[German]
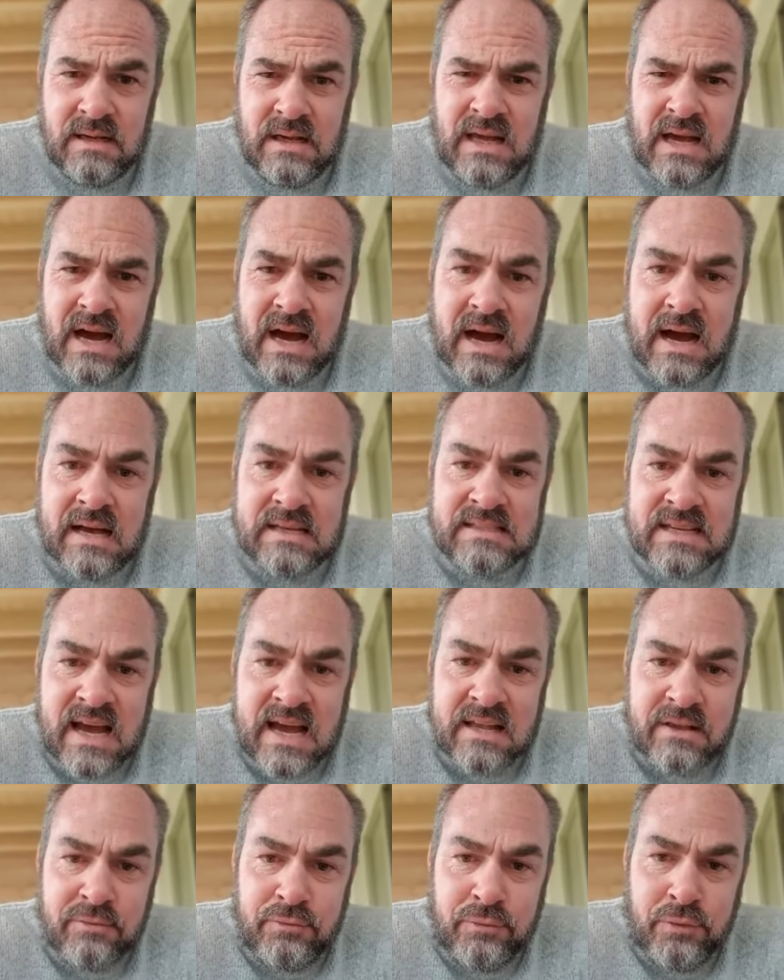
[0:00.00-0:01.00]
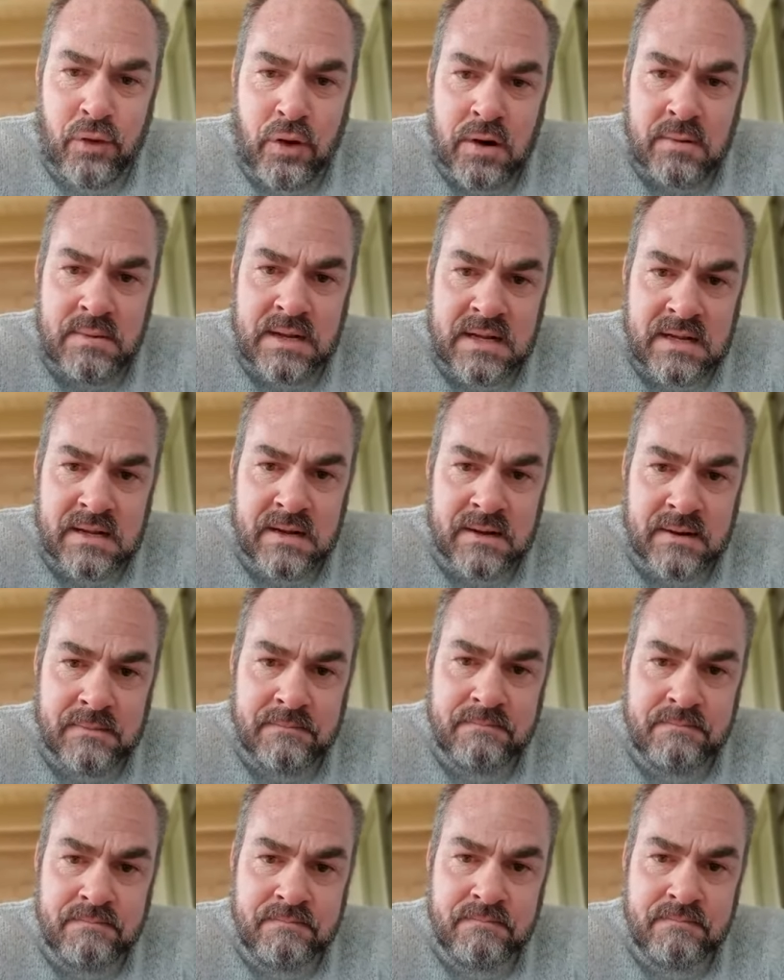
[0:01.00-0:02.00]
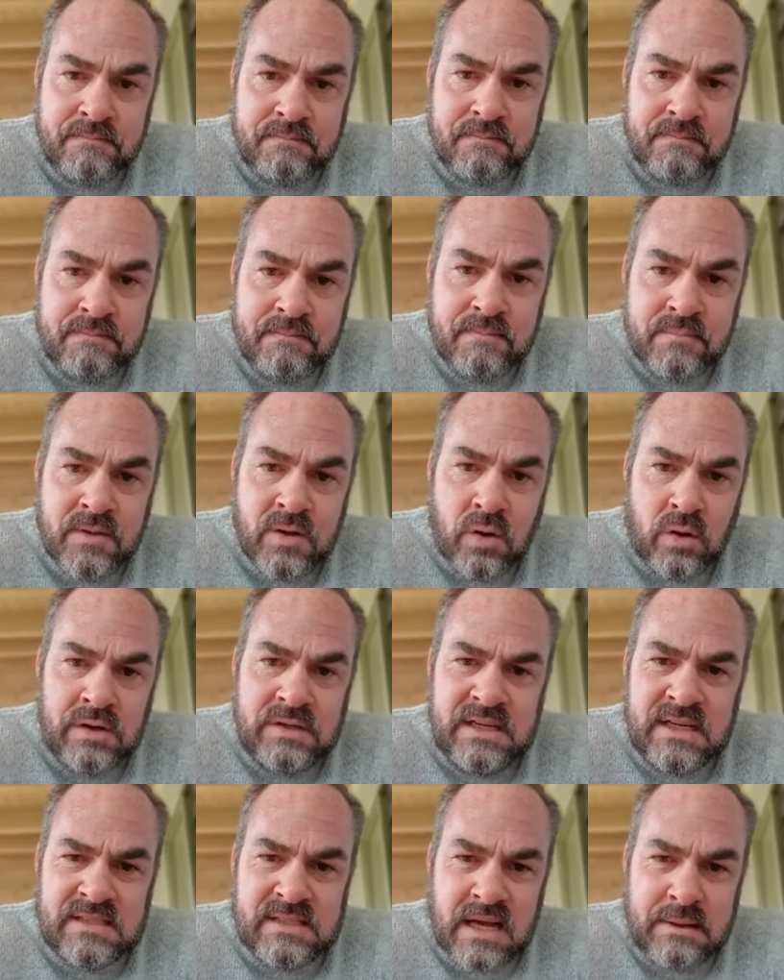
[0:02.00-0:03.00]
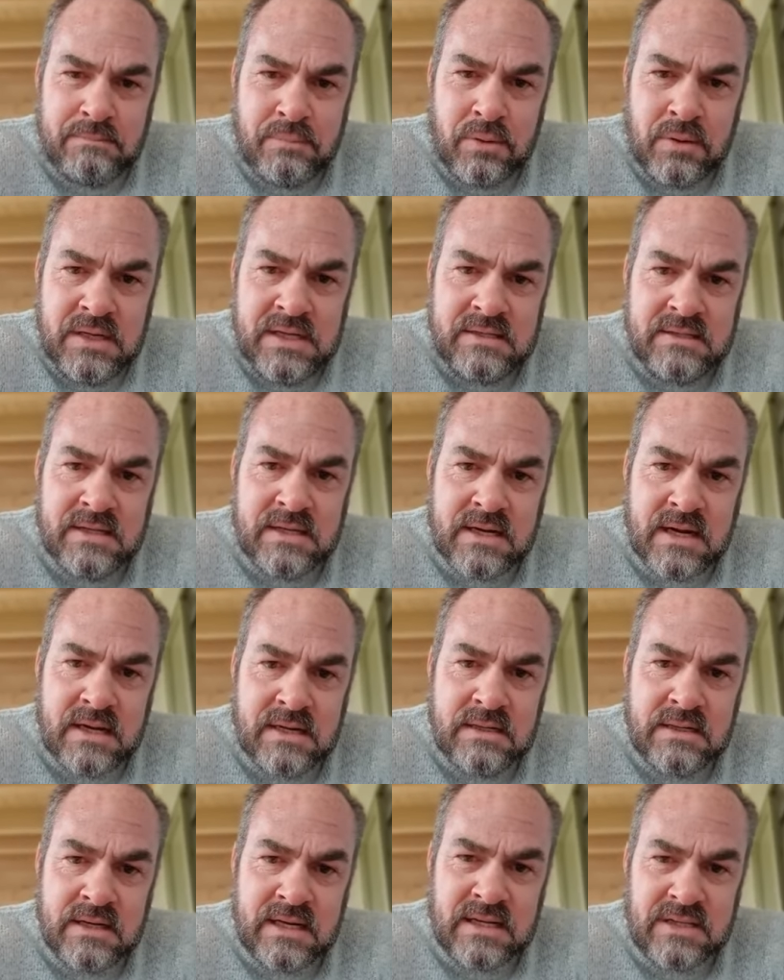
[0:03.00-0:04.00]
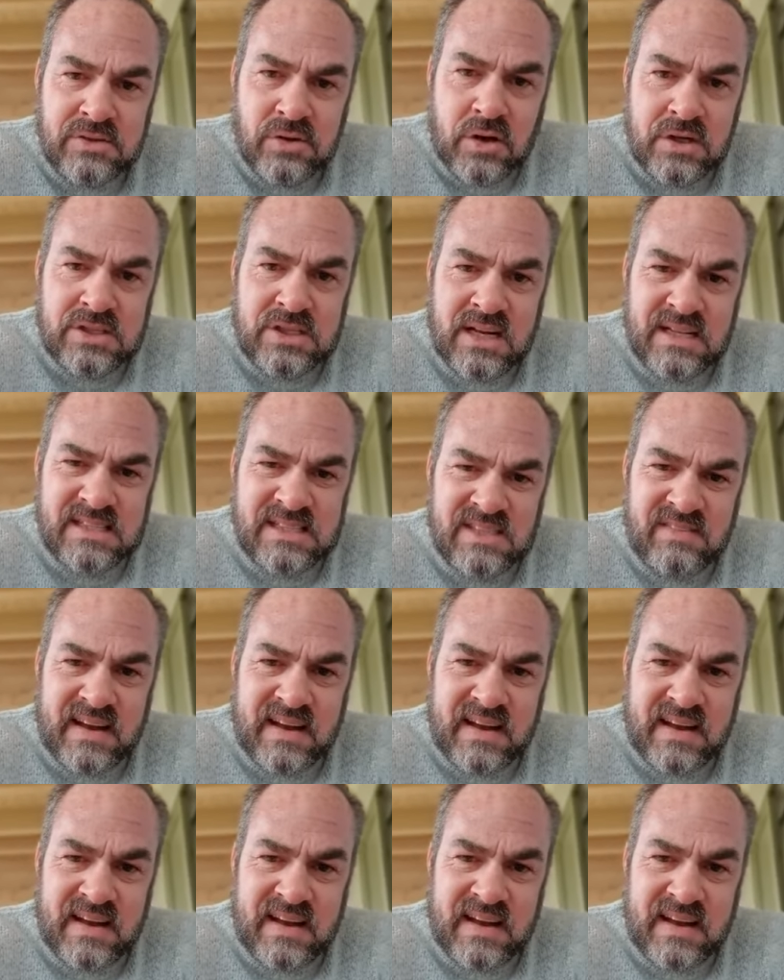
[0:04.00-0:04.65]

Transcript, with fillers: Ihr seid Vorbilder und ihr seid Politiker in Deutschland